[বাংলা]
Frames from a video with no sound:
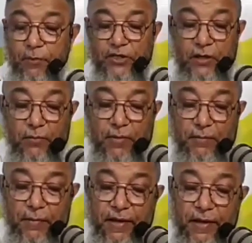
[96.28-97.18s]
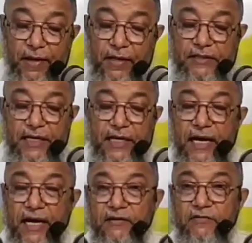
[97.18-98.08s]
পর্যায়ক্রমিক ভাবে সেই
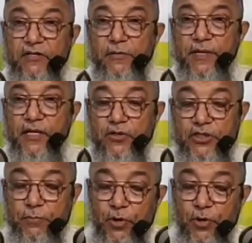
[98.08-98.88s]
কালেকটিভিজমের ই হচ্ছে